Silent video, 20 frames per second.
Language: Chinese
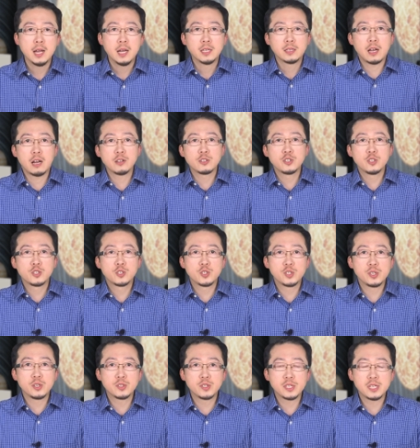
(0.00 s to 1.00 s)
当时执
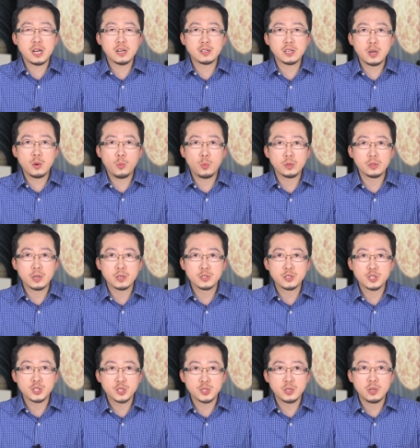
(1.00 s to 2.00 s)
行这项任务的是
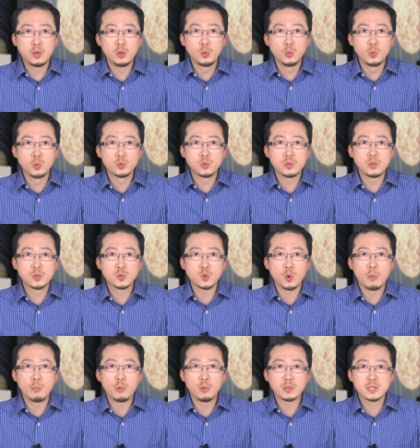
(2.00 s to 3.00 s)
时任陆军
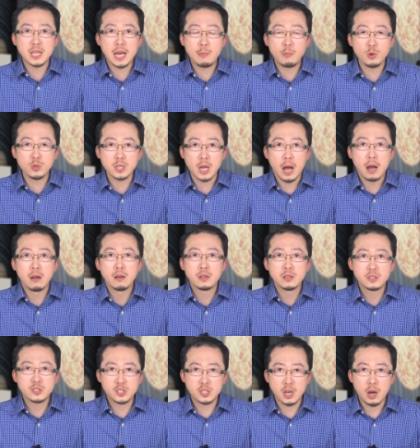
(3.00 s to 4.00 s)
总部参谋长
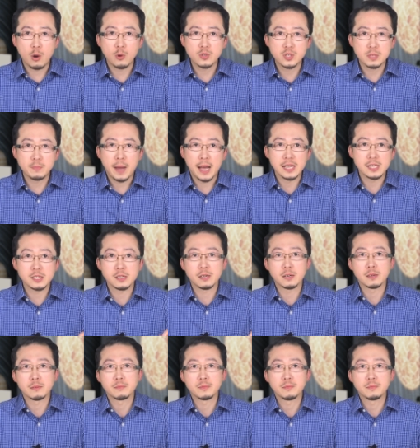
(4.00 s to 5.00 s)
乔治·马歇尔。